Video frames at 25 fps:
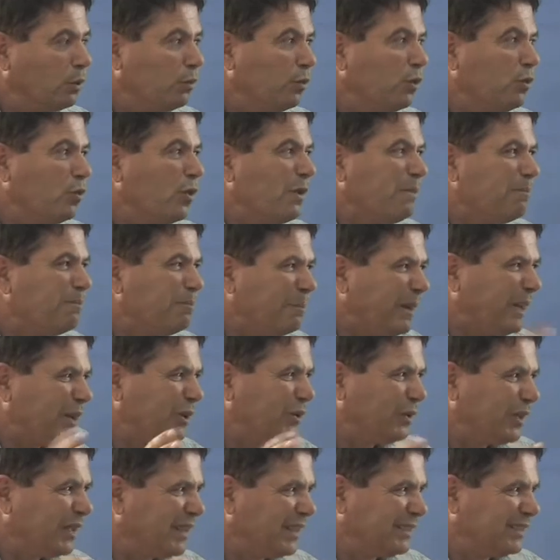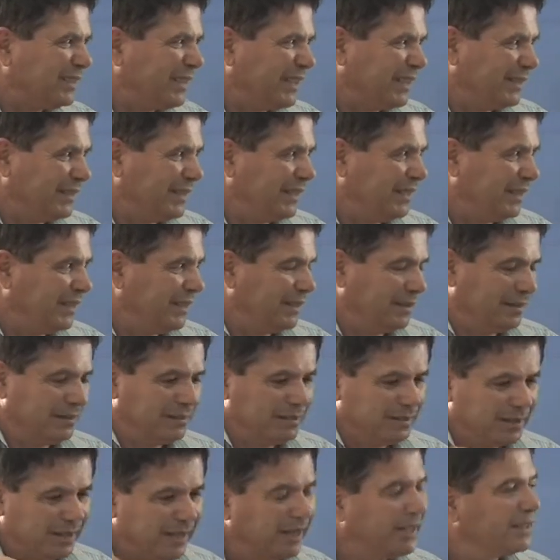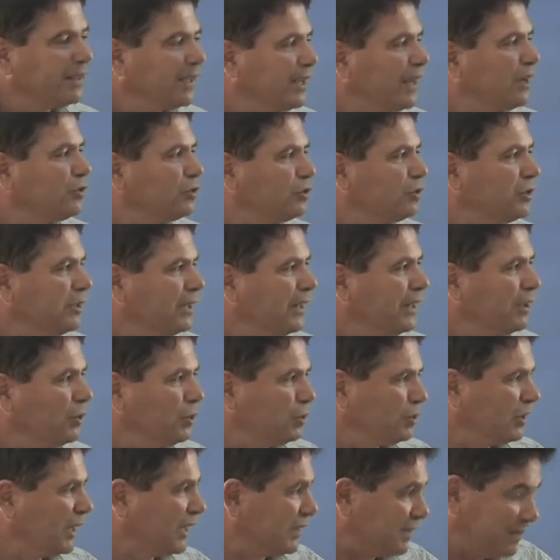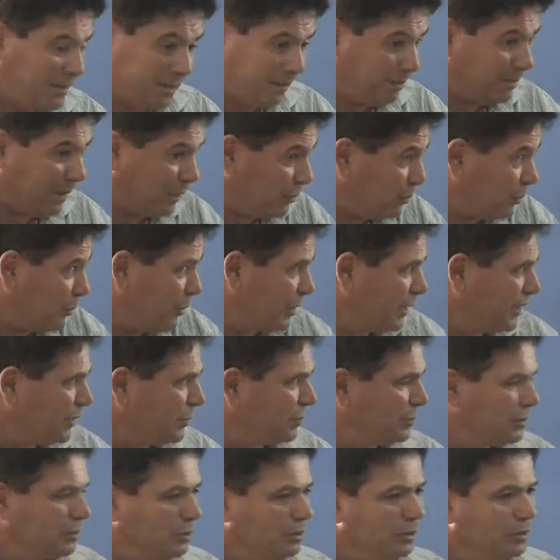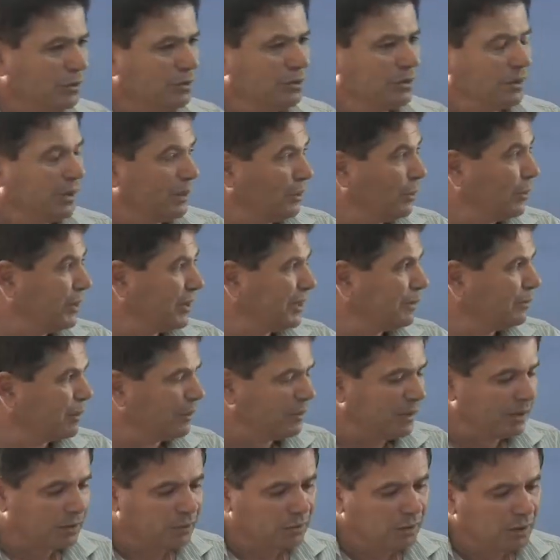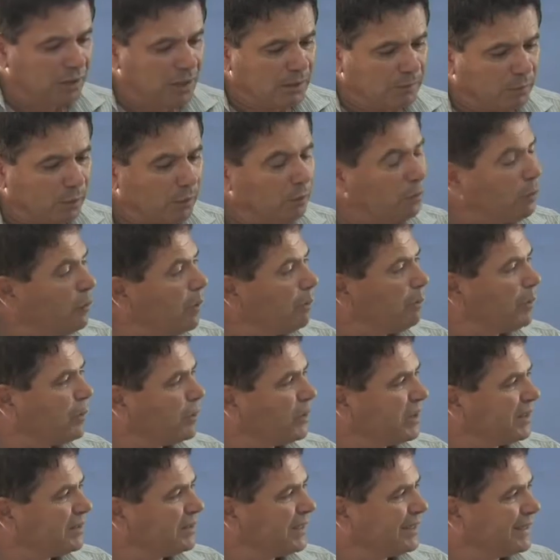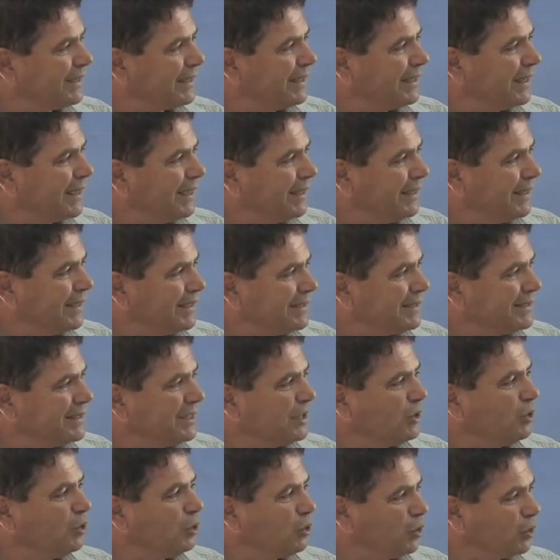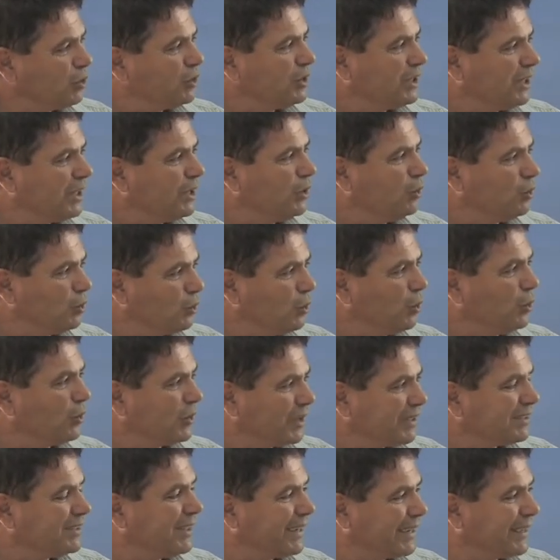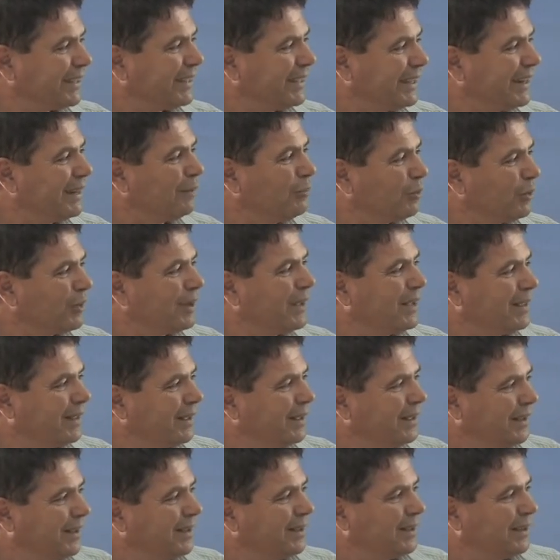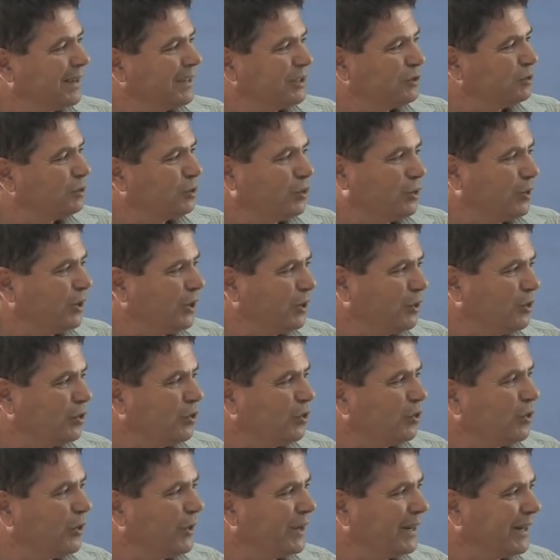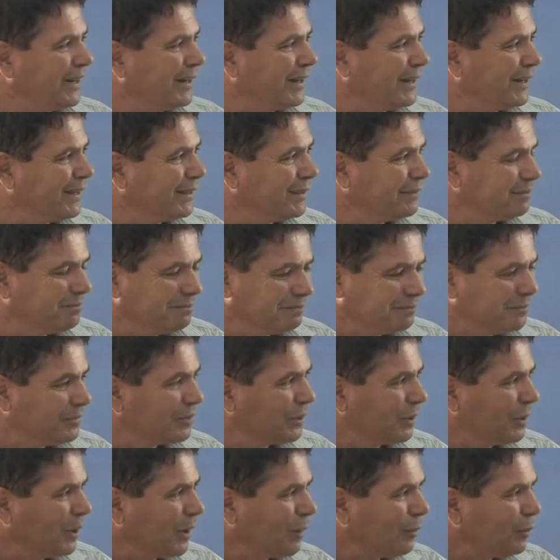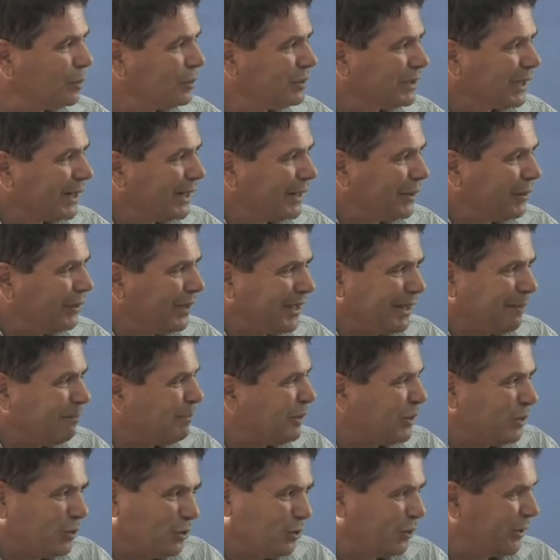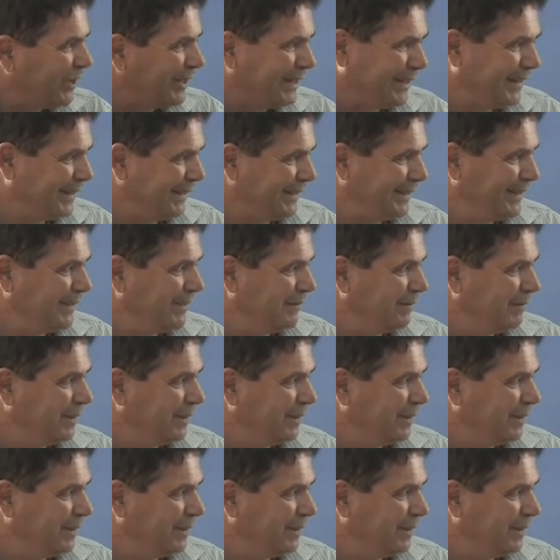muy buen perro de casa que tengas, que en este caso serían los taxis, para no poner a otros, ¿no? Lo que estamos hablando. Por muy buen perro de casa que tengas, si no tienes un que saques de la morada, a esos conejos no cogerás nada. Los apuntarán y lo quieras, pero no cogerás nada.